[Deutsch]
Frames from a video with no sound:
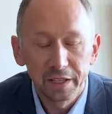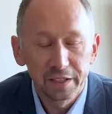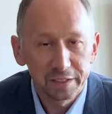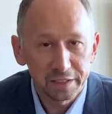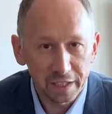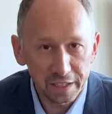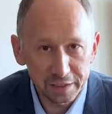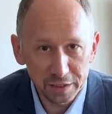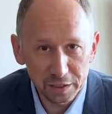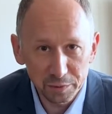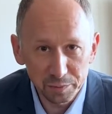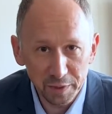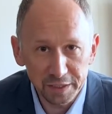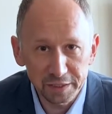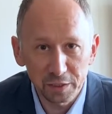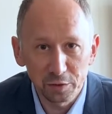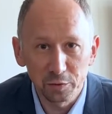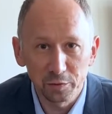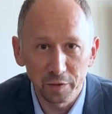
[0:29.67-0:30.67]
Da ist es
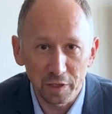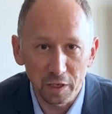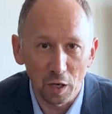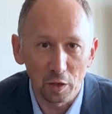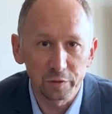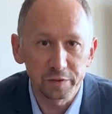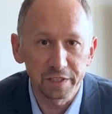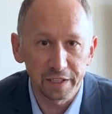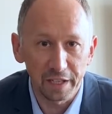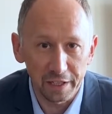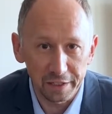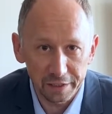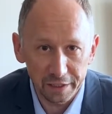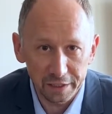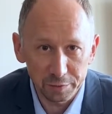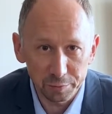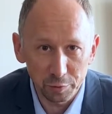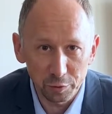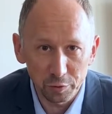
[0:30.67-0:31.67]
besser, du verkaufst ein
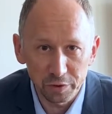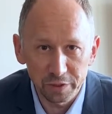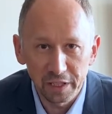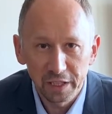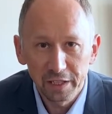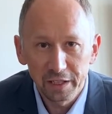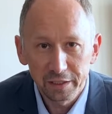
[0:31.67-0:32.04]
anderes Produkt,